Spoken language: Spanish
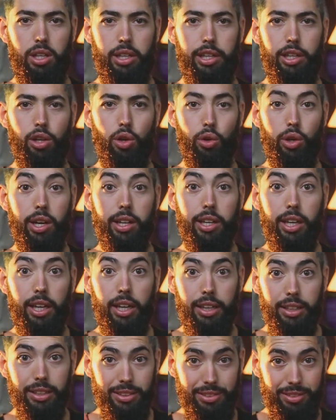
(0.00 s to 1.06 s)
y lograr
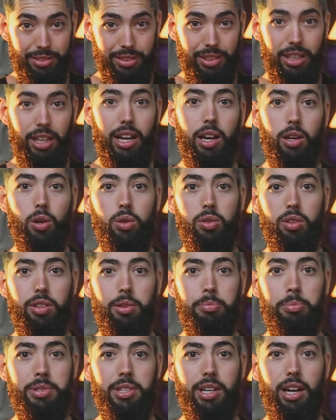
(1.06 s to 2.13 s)
que las cosas
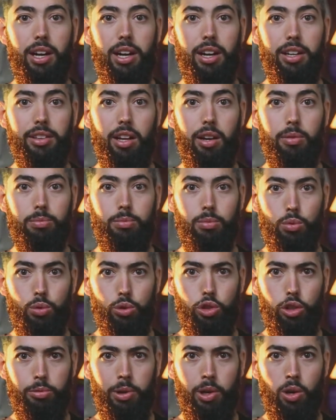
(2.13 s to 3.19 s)
empezaran a andar
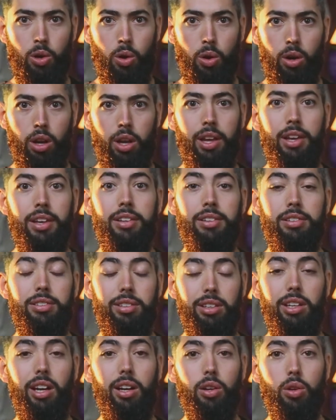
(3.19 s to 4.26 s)
mucho mejor
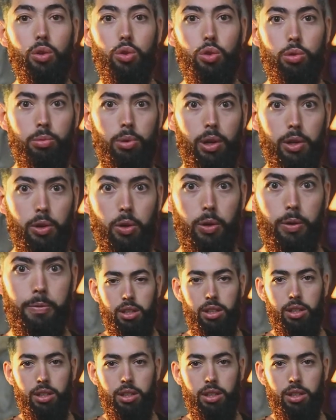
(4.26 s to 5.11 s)
sin el consumo de alcohol.